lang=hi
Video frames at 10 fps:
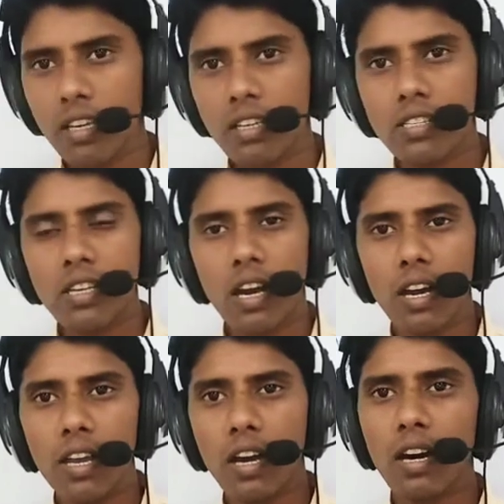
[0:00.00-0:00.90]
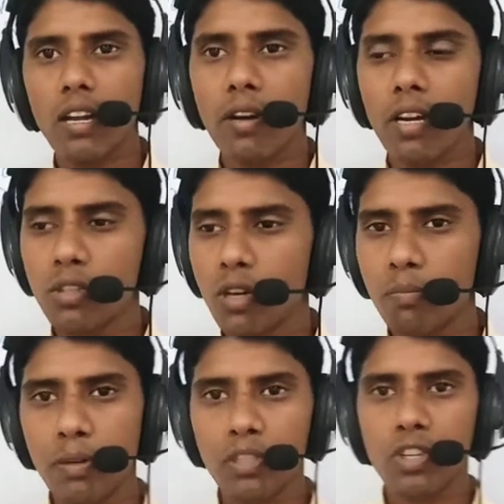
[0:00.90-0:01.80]
इससे आगे आने वाले जो हम
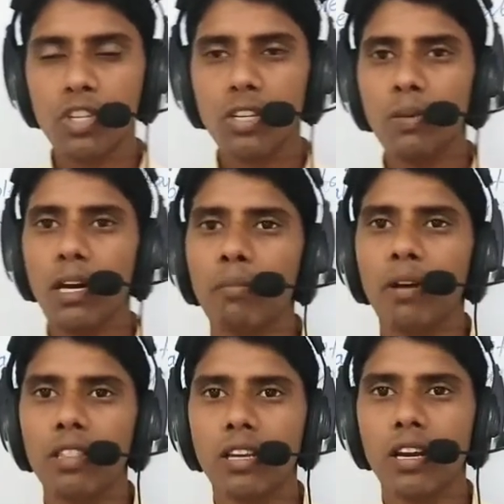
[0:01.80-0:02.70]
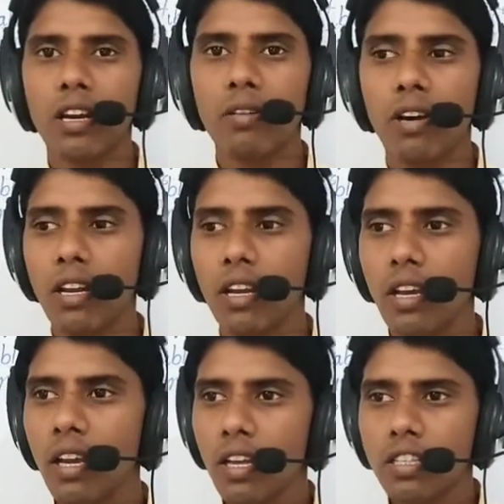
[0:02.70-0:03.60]
पोजीशन के बारे में बात करने वाले
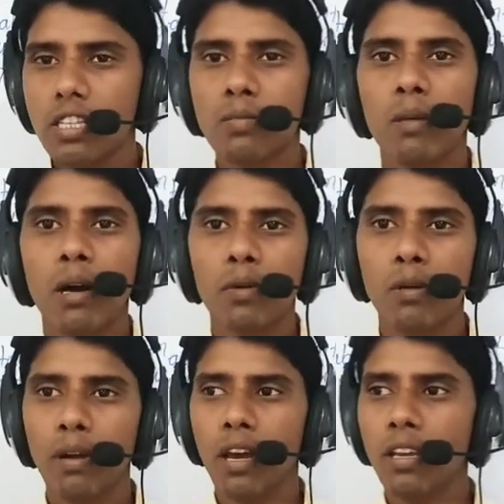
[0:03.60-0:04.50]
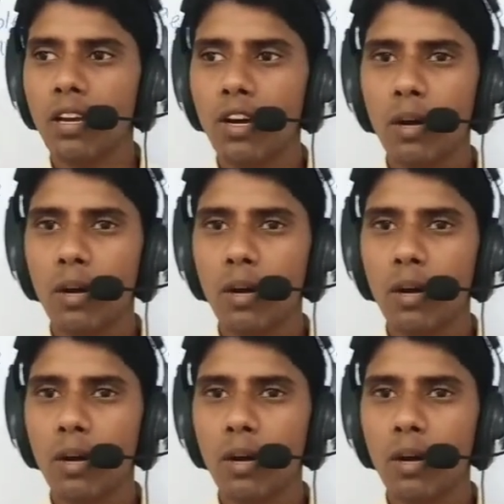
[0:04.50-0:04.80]
हैं जिसमें हम आपको पढ़ाएंगे